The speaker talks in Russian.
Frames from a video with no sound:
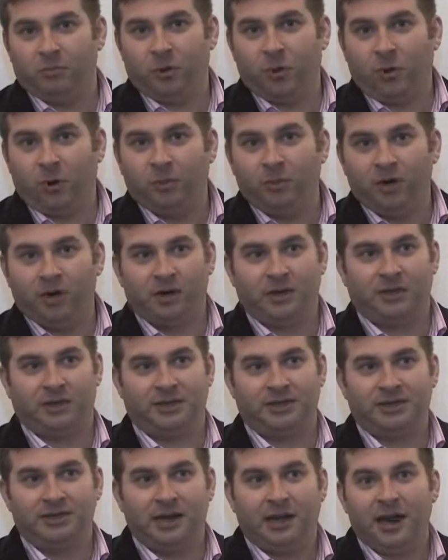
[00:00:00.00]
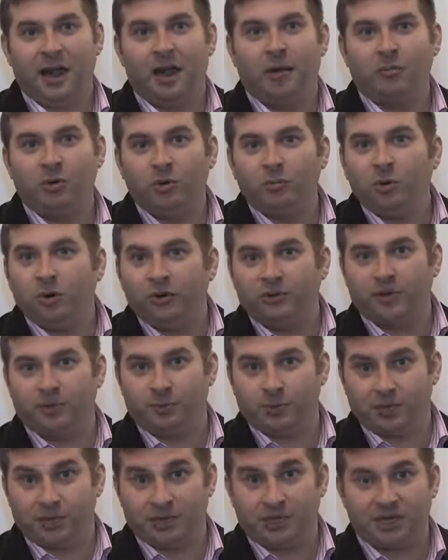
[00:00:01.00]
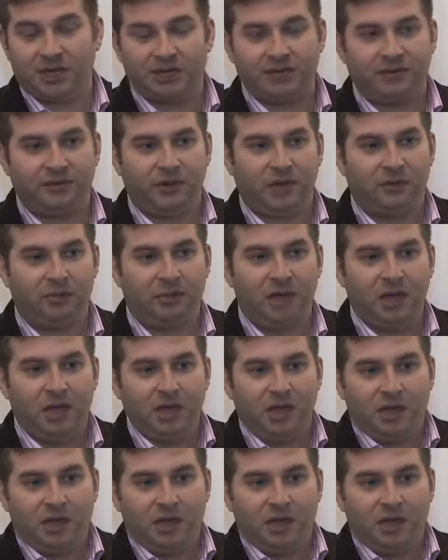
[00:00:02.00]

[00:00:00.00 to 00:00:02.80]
оба разделяем любовь к путешествиям.